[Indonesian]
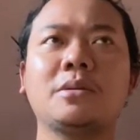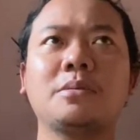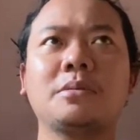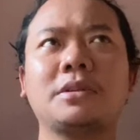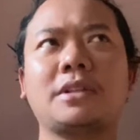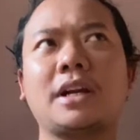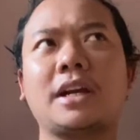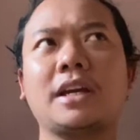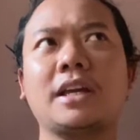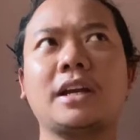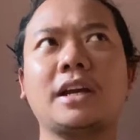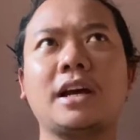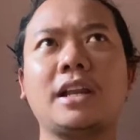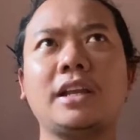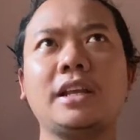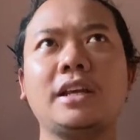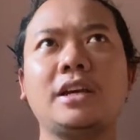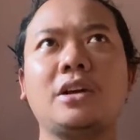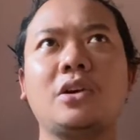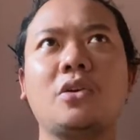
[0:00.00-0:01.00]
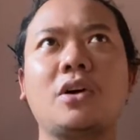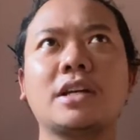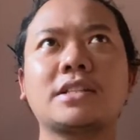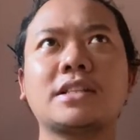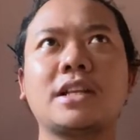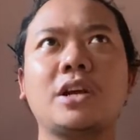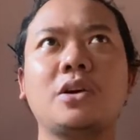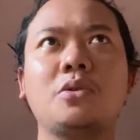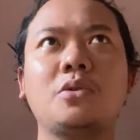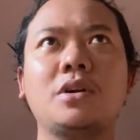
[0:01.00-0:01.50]
Terakhir kali kalau nggak
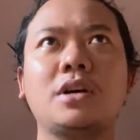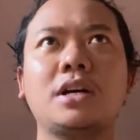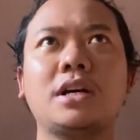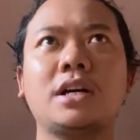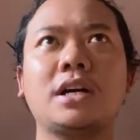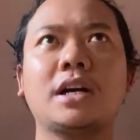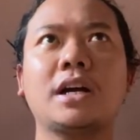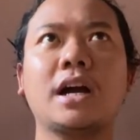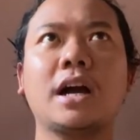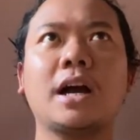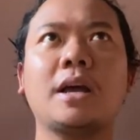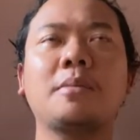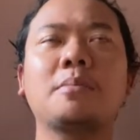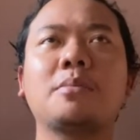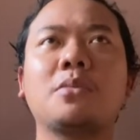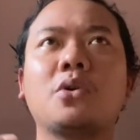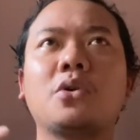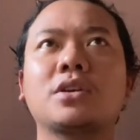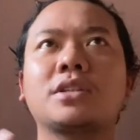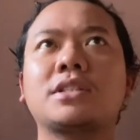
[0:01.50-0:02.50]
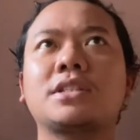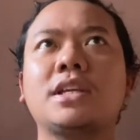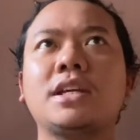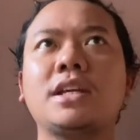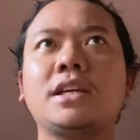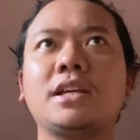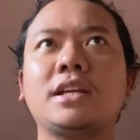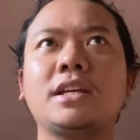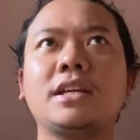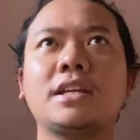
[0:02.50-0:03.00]
salah gue
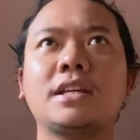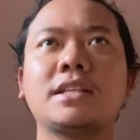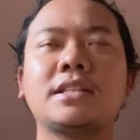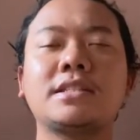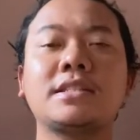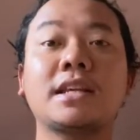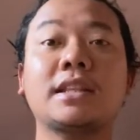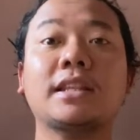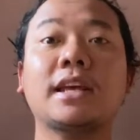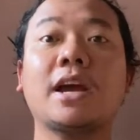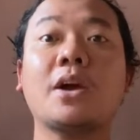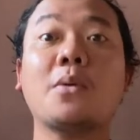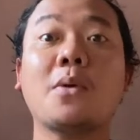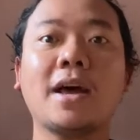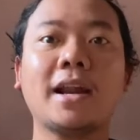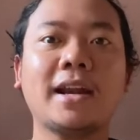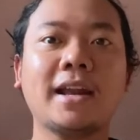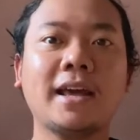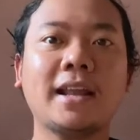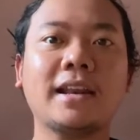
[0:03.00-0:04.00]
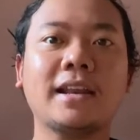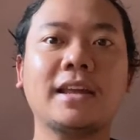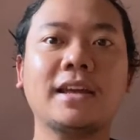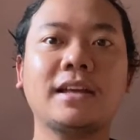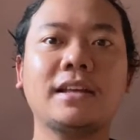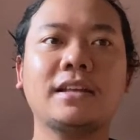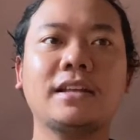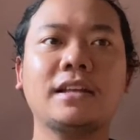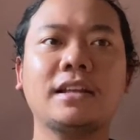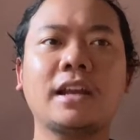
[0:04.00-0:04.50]
nge-unboxing ZX1R ya.
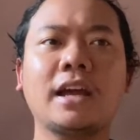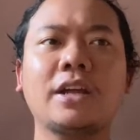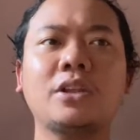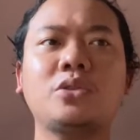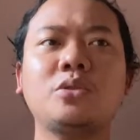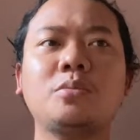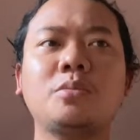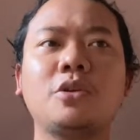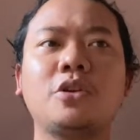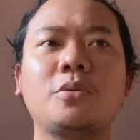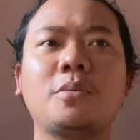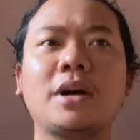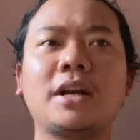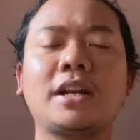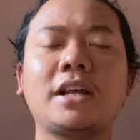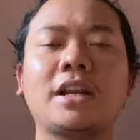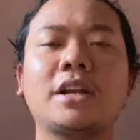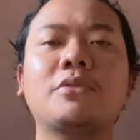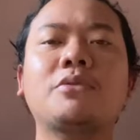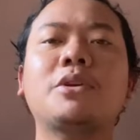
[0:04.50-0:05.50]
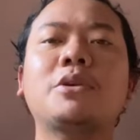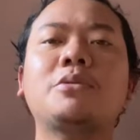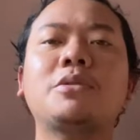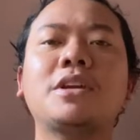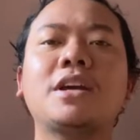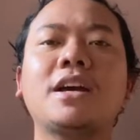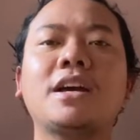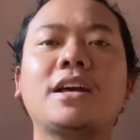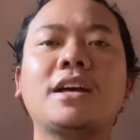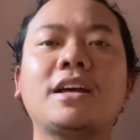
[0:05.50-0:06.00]
Nah itu belum ada
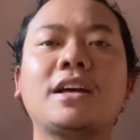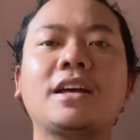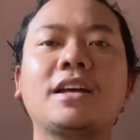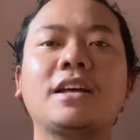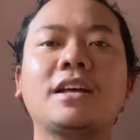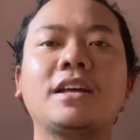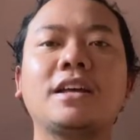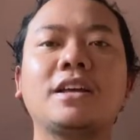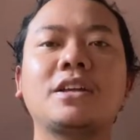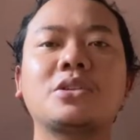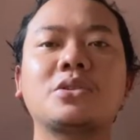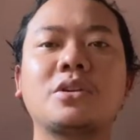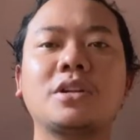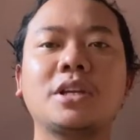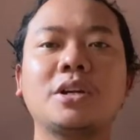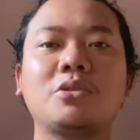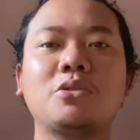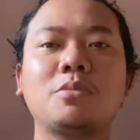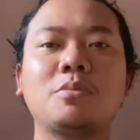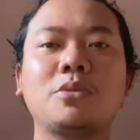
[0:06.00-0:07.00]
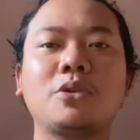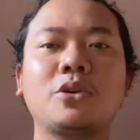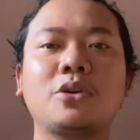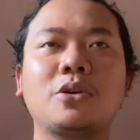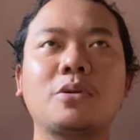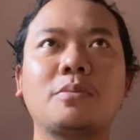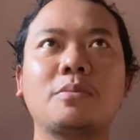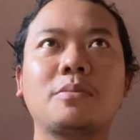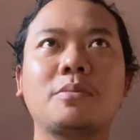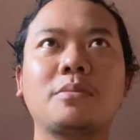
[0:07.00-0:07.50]
reviewnya, soalnya gue
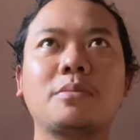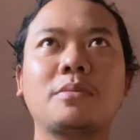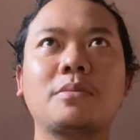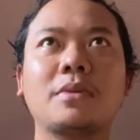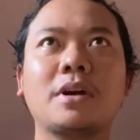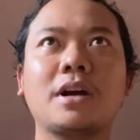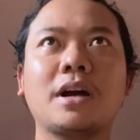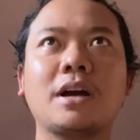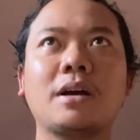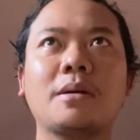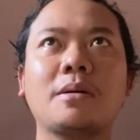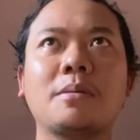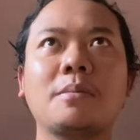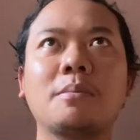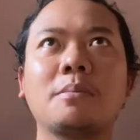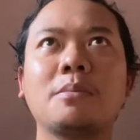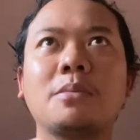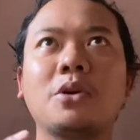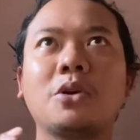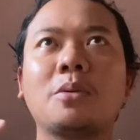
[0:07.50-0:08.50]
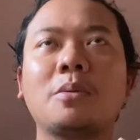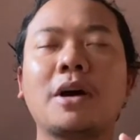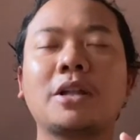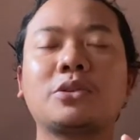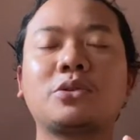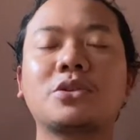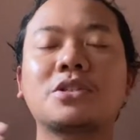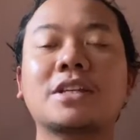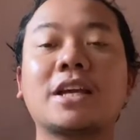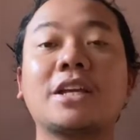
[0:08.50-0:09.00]
belum belum
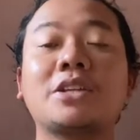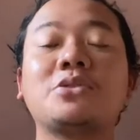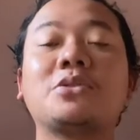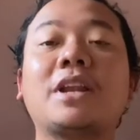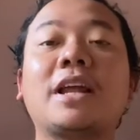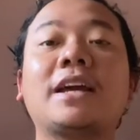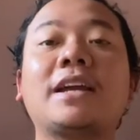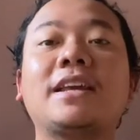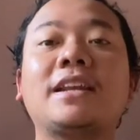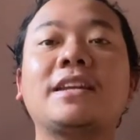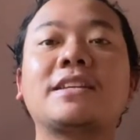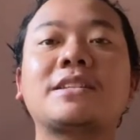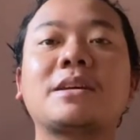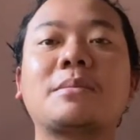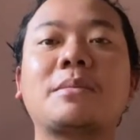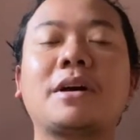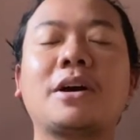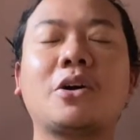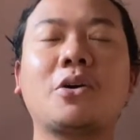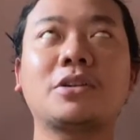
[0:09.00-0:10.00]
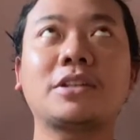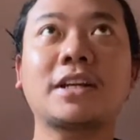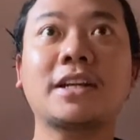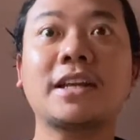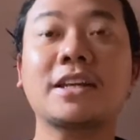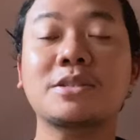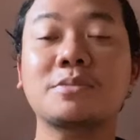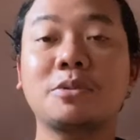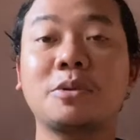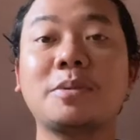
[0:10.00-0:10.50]
atur schedule lagi nih sama owner
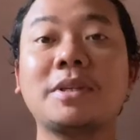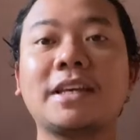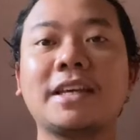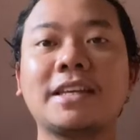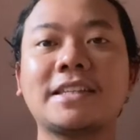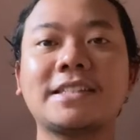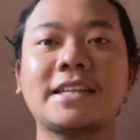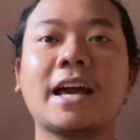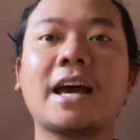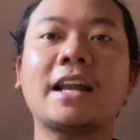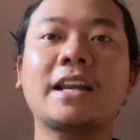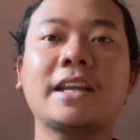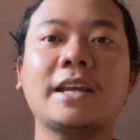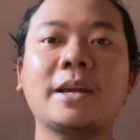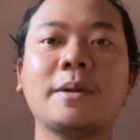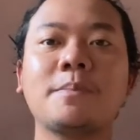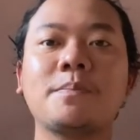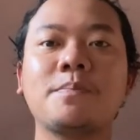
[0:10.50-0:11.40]
yang sebelumnya ya si Ari.